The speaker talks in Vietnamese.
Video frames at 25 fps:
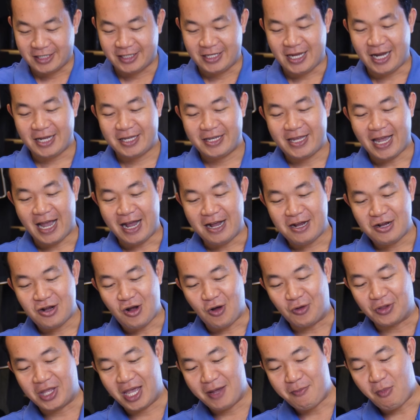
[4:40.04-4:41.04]
chắc chắn
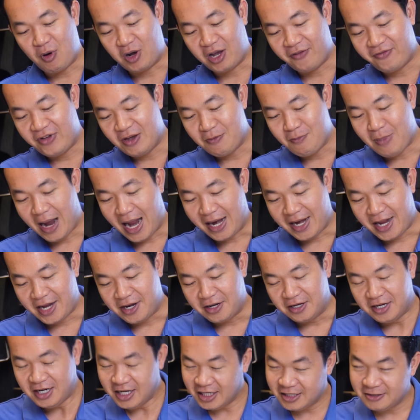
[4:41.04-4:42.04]
còn thêm một cái phiên bản này
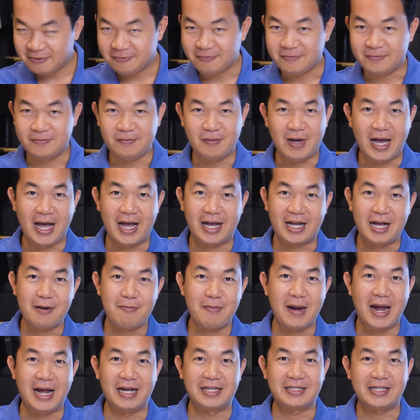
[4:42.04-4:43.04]
nữa mà các
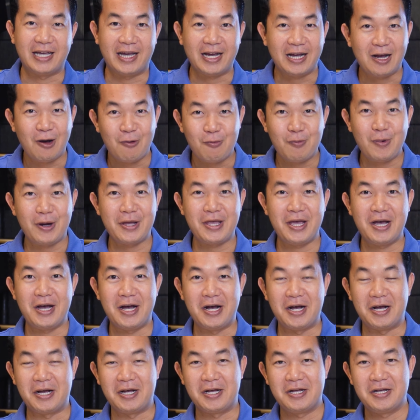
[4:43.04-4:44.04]
bạn sẽ không bao
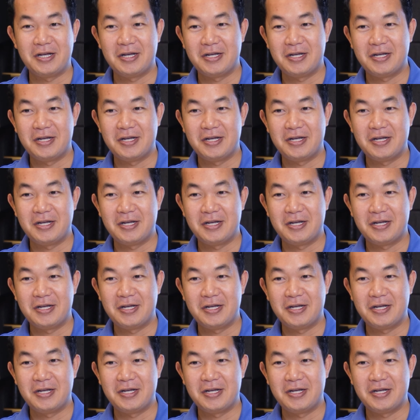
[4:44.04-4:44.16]
giờ